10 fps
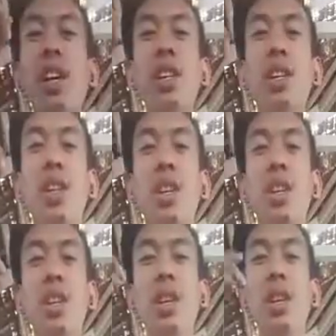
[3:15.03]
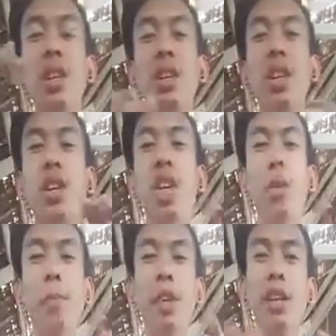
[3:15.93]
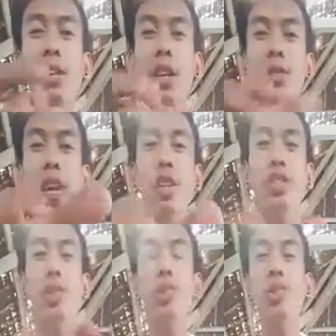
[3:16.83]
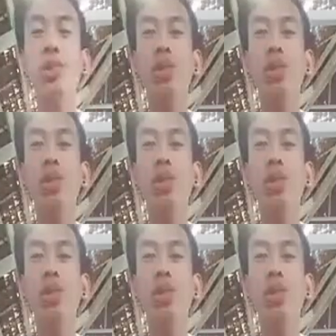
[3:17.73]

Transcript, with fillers: kay Kikingpi, sa'yo Densu,